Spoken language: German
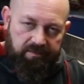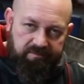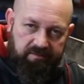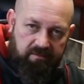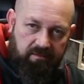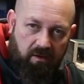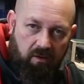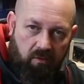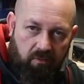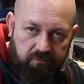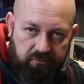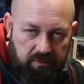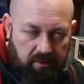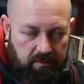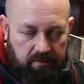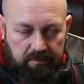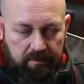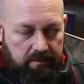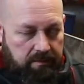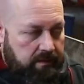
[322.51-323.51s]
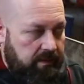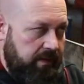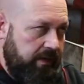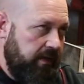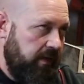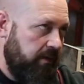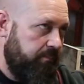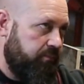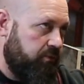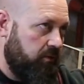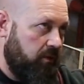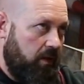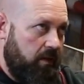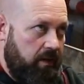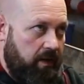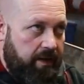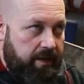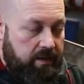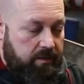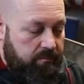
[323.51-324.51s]
das dann drauf oder Kleb oder
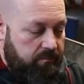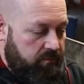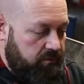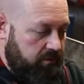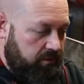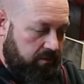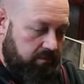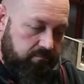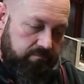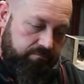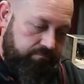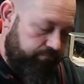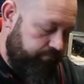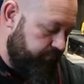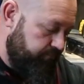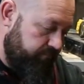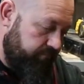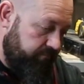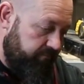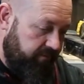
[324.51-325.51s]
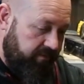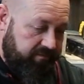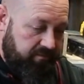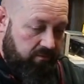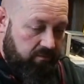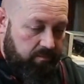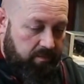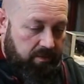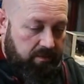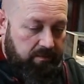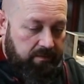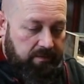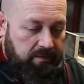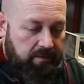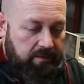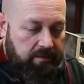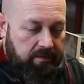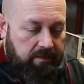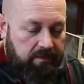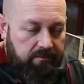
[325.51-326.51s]
Leim oder was auch immer.
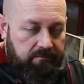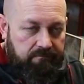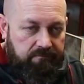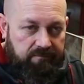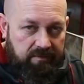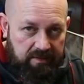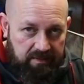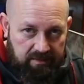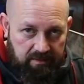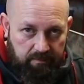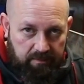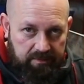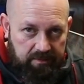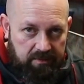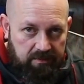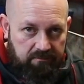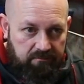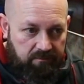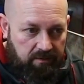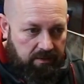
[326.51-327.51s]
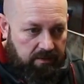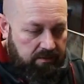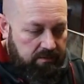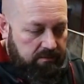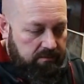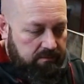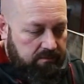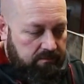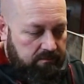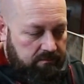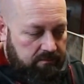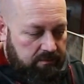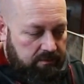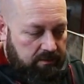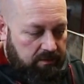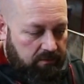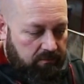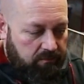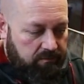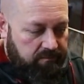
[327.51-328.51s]
Will ich aber nicht, weil
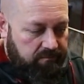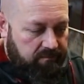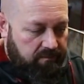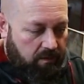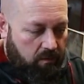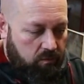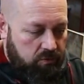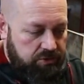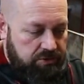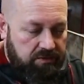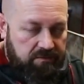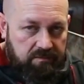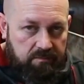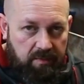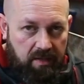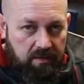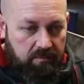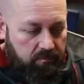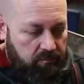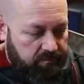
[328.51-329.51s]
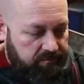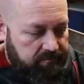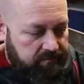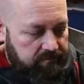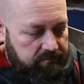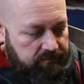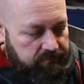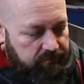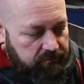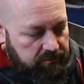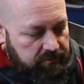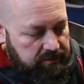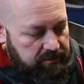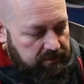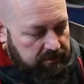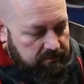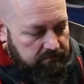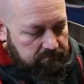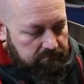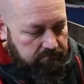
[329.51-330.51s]
ich ja noch diese Ausschnitte machen muss für
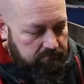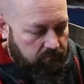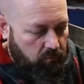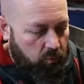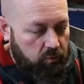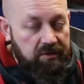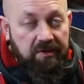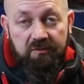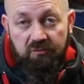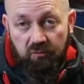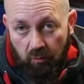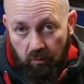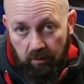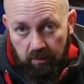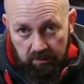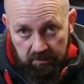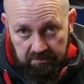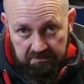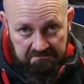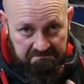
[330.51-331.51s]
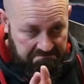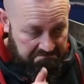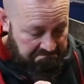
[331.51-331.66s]
die Monitore.